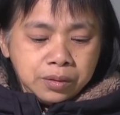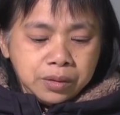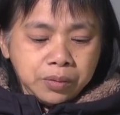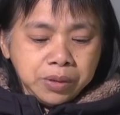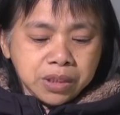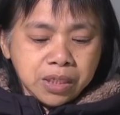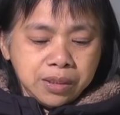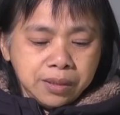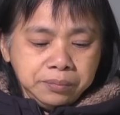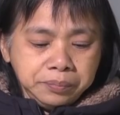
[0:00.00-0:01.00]
有一些
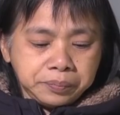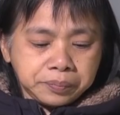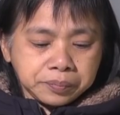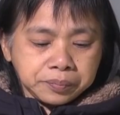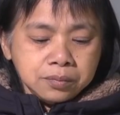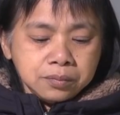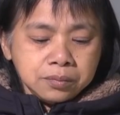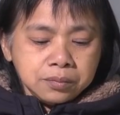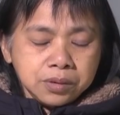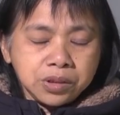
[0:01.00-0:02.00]
人，
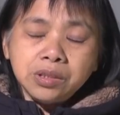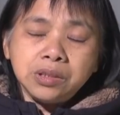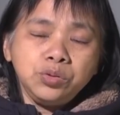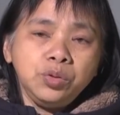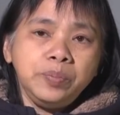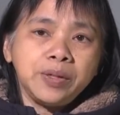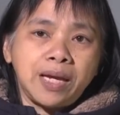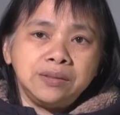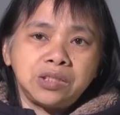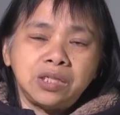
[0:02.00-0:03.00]
甚至于不
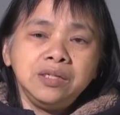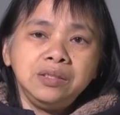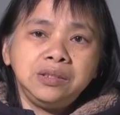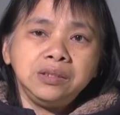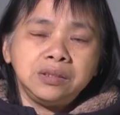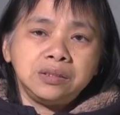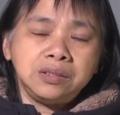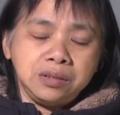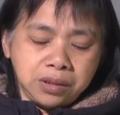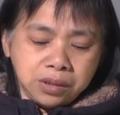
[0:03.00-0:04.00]
敢承认自己
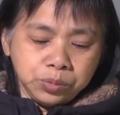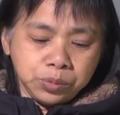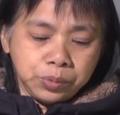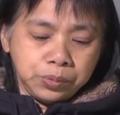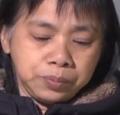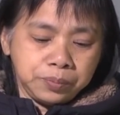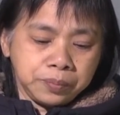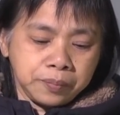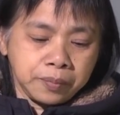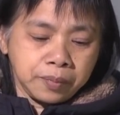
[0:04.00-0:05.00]
是基督徒。
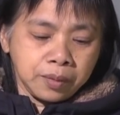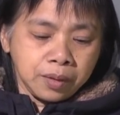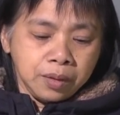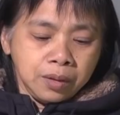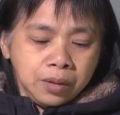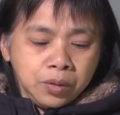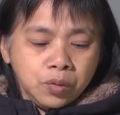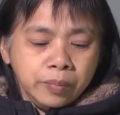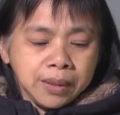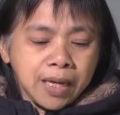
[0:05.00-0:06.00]

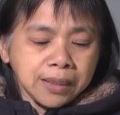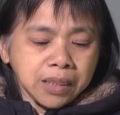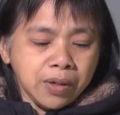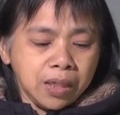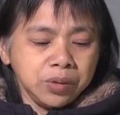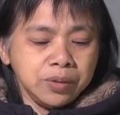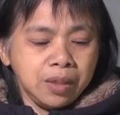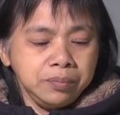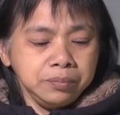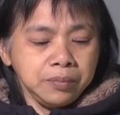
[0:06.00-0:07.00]
我们看到很多
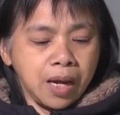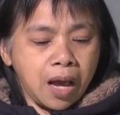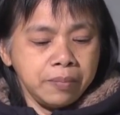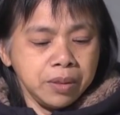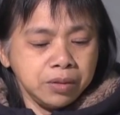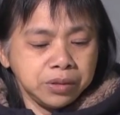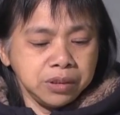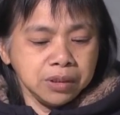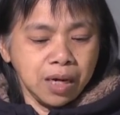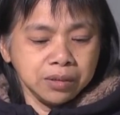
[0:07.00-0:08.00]
人还没有
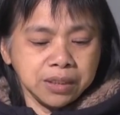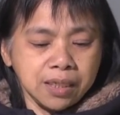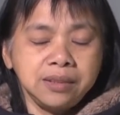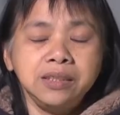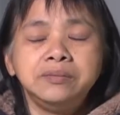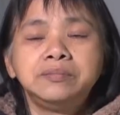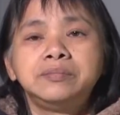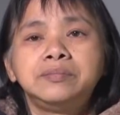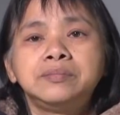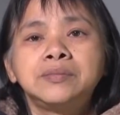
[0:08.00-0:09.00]
信靠上帝，
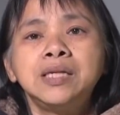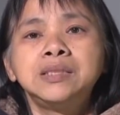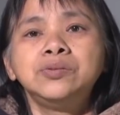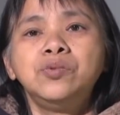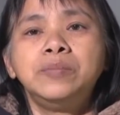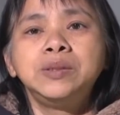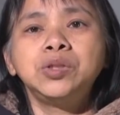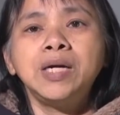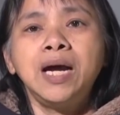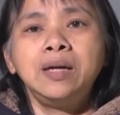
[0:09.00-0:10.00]
但是我们
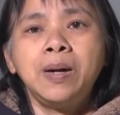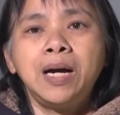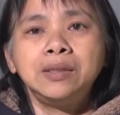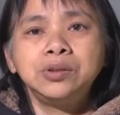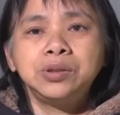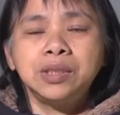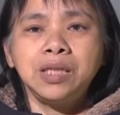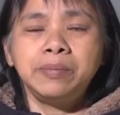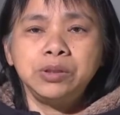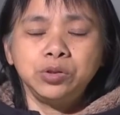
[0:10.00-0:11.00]
却害怕去跟
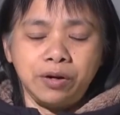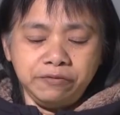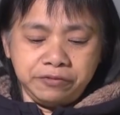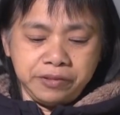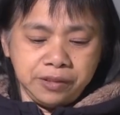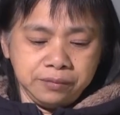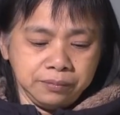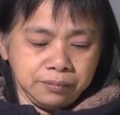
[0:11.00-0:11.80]
他们传福音。